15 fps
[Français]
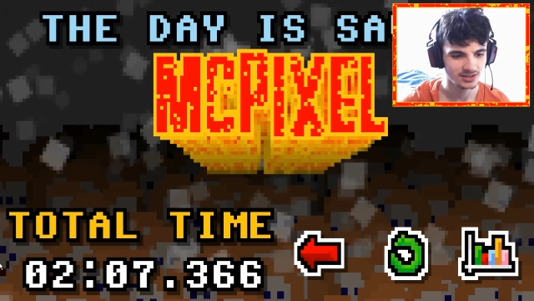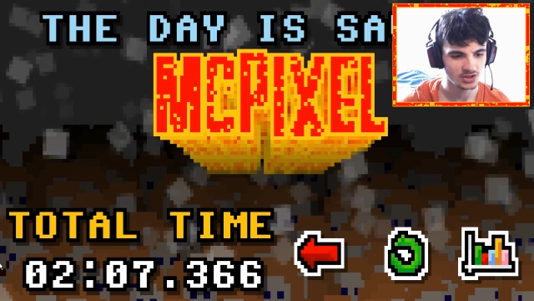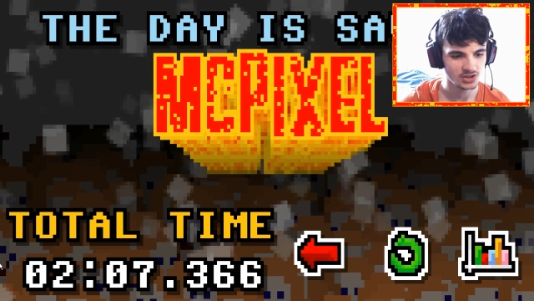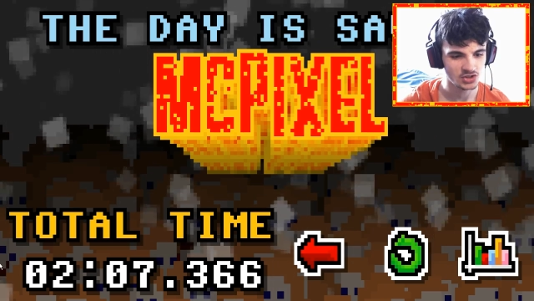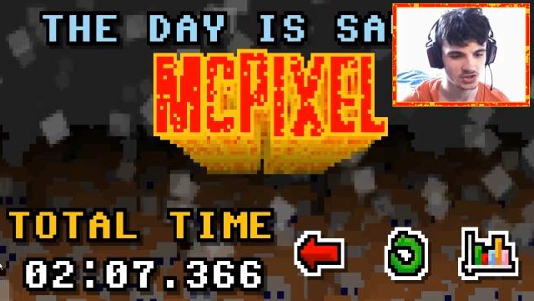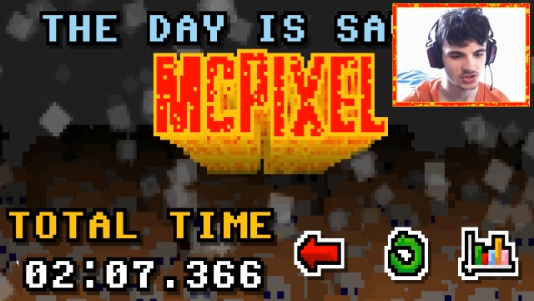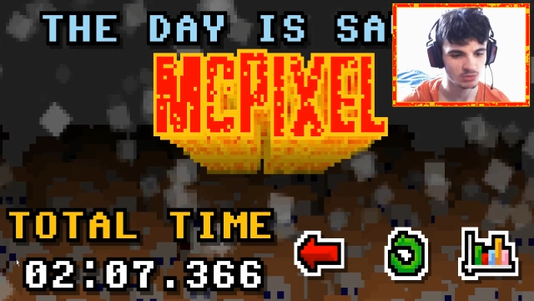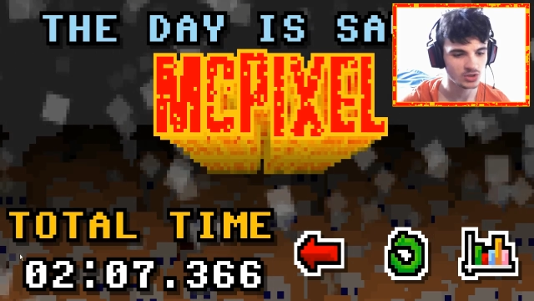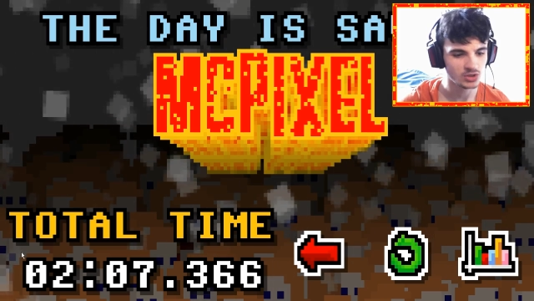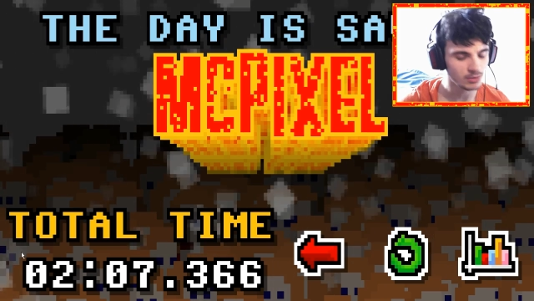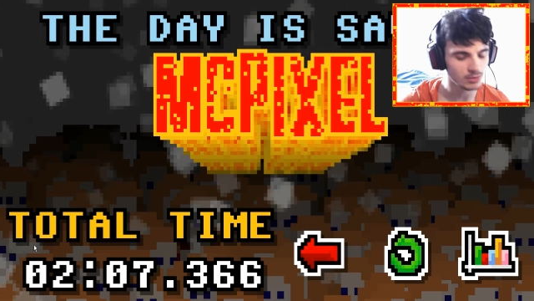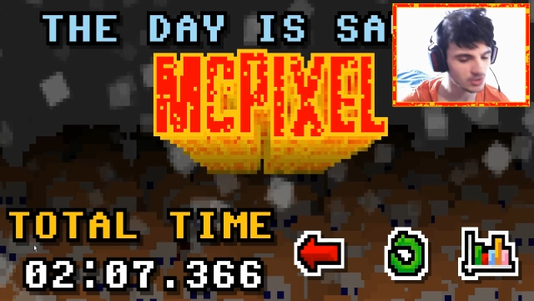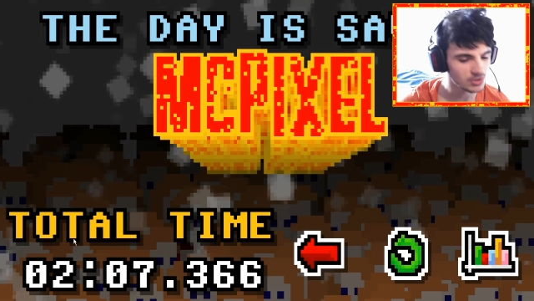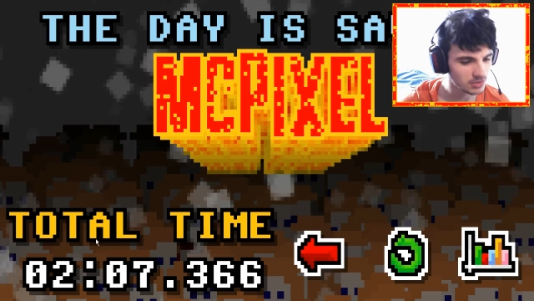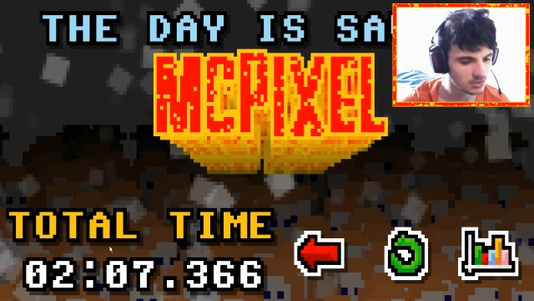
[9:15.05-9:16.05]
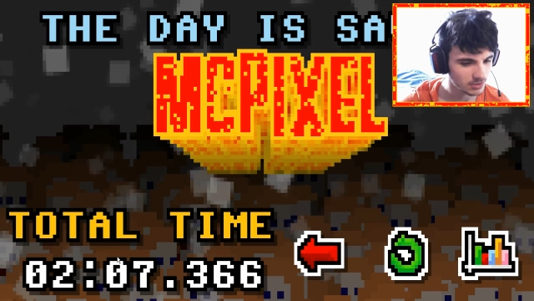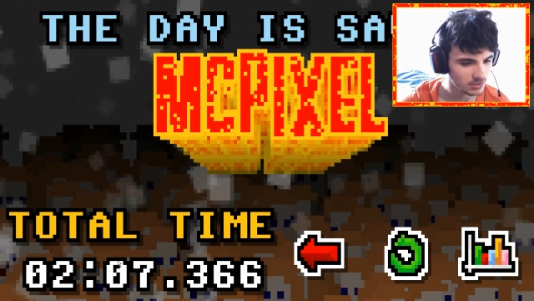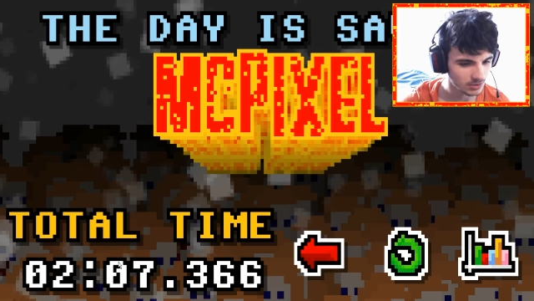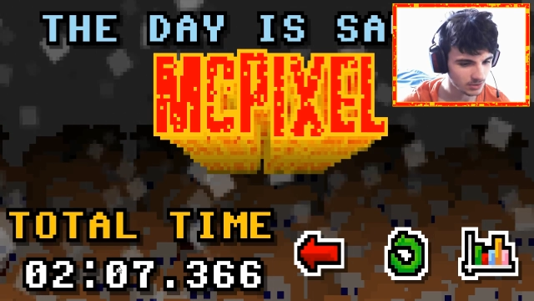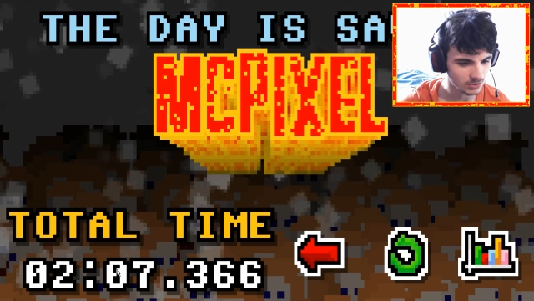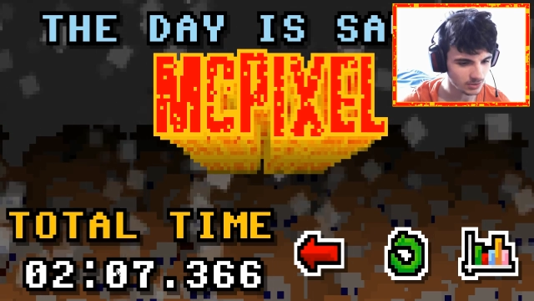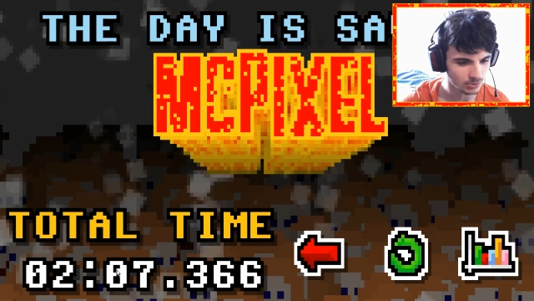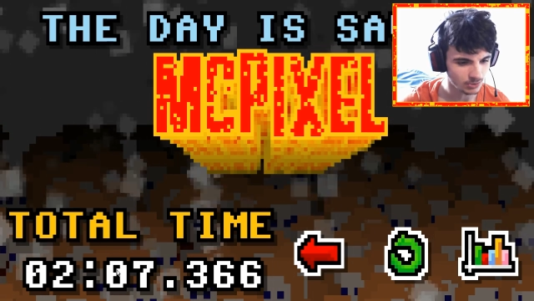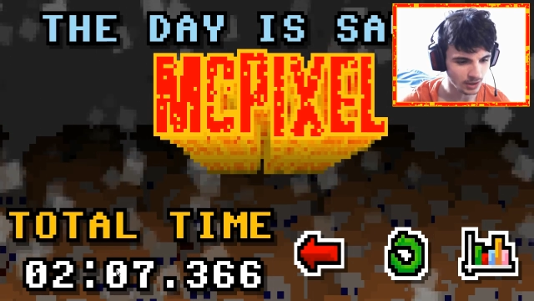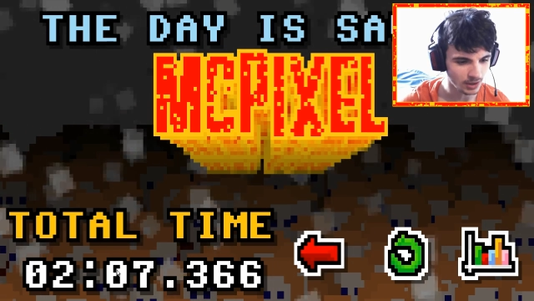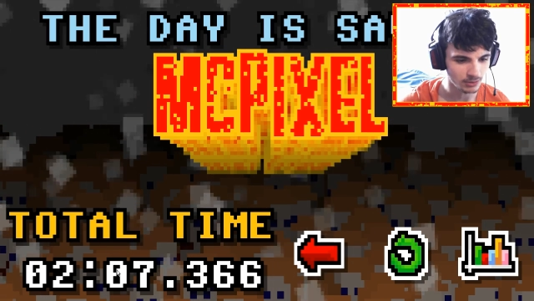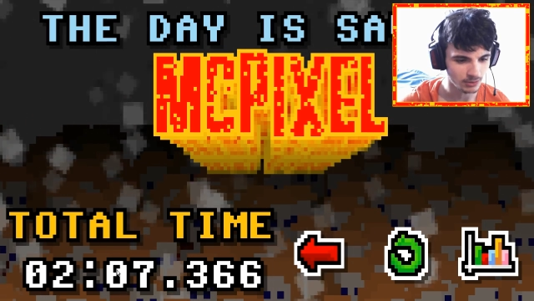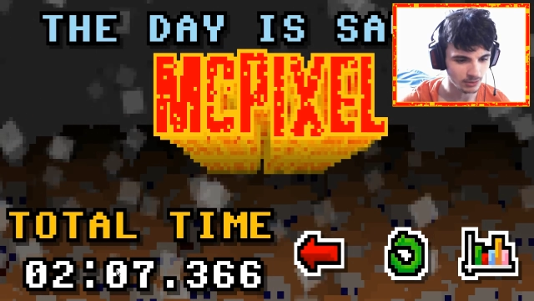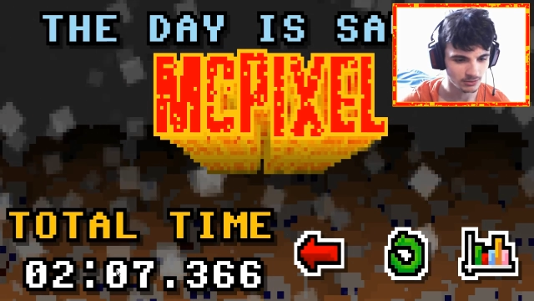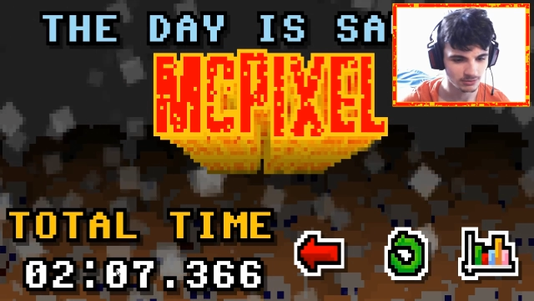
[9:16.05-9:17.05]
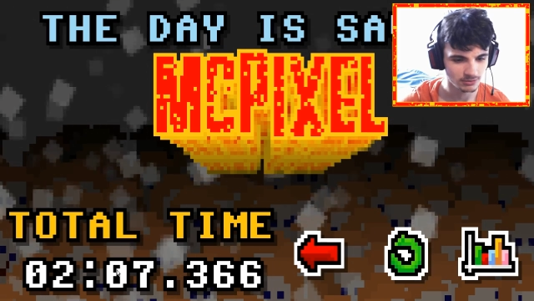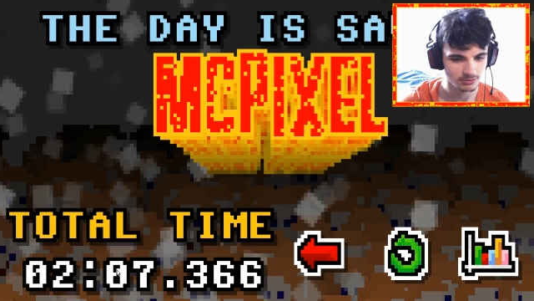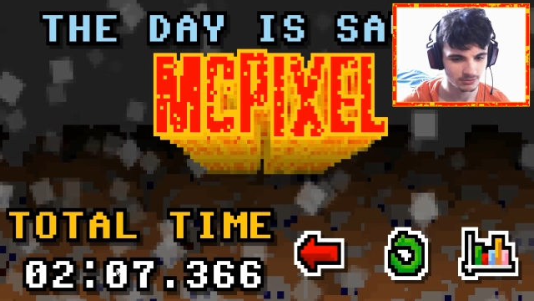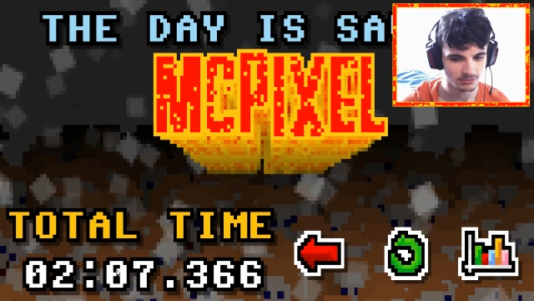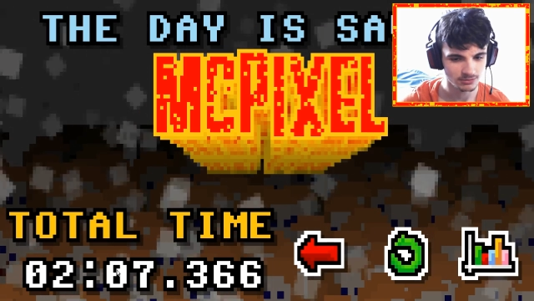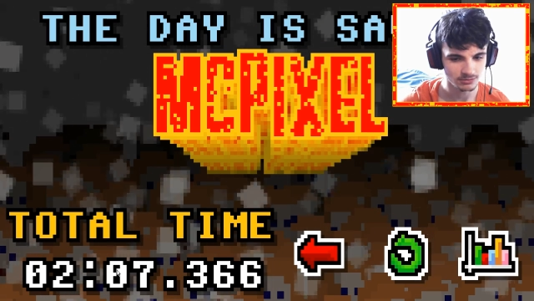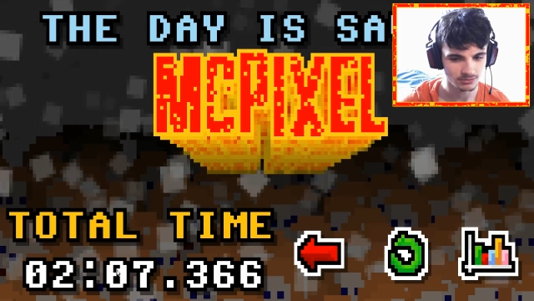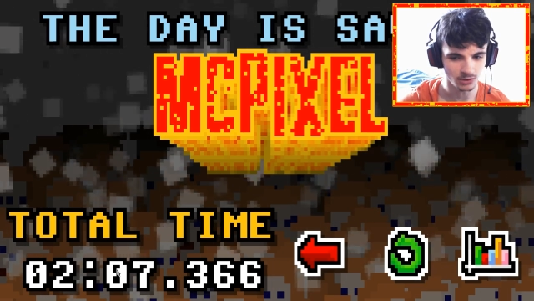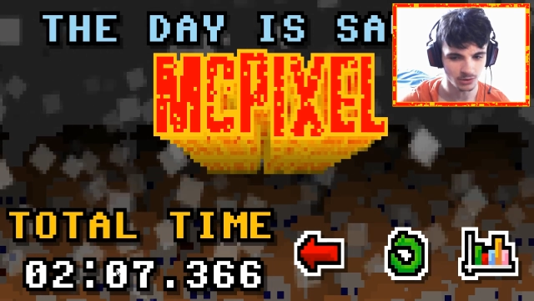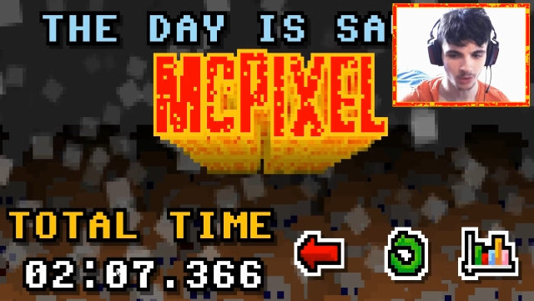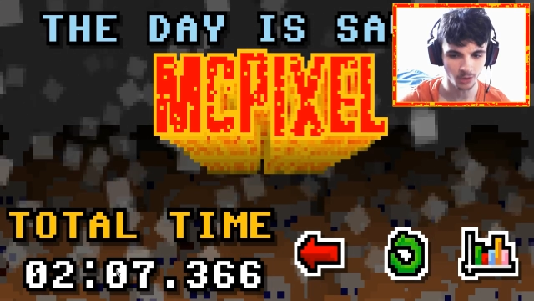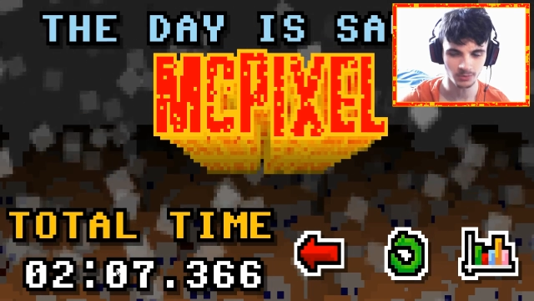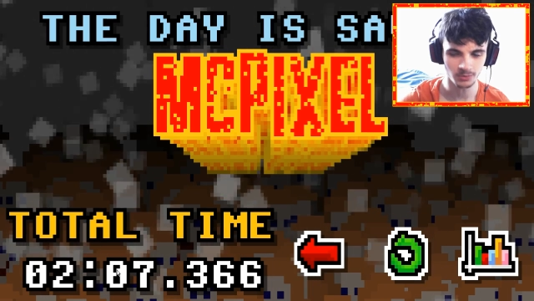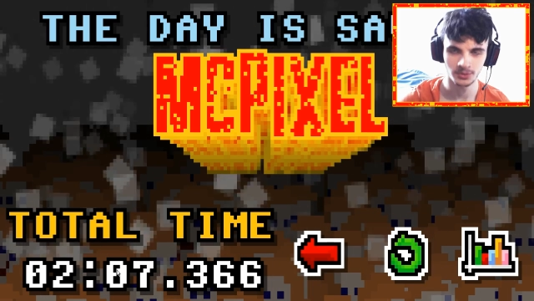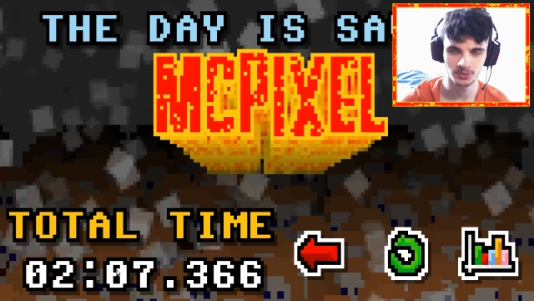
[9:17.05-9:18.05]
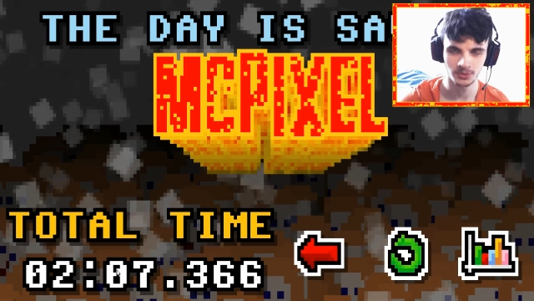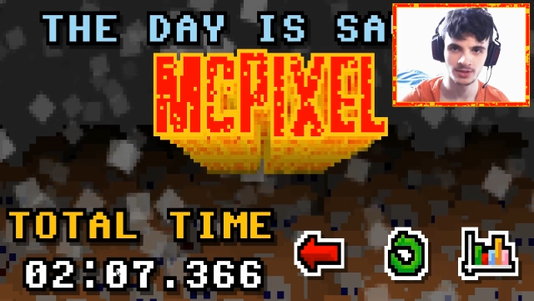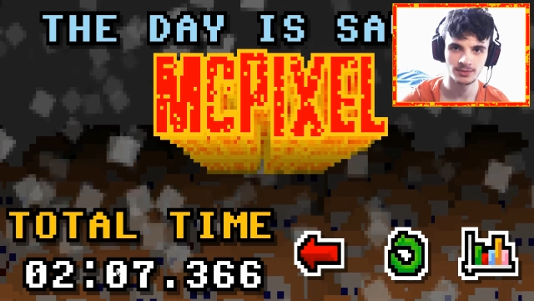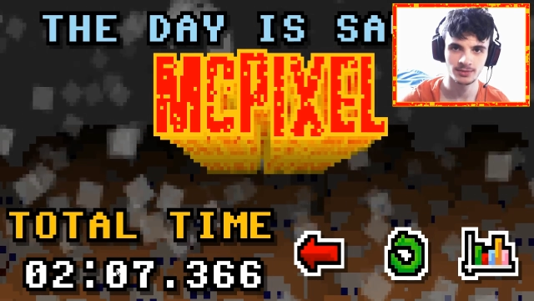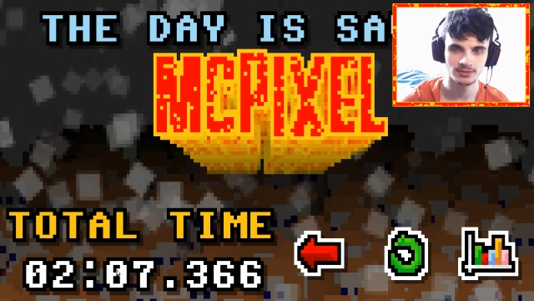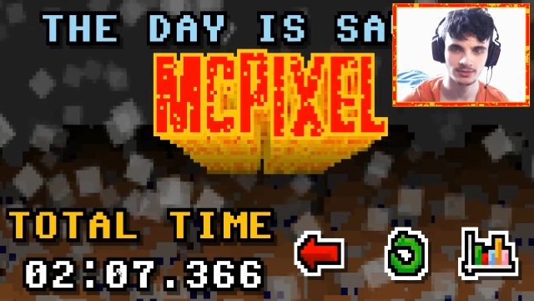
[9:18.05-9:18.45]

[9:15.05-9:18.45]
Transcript: J'ai mis deux minutes Waouh Non, pas possible.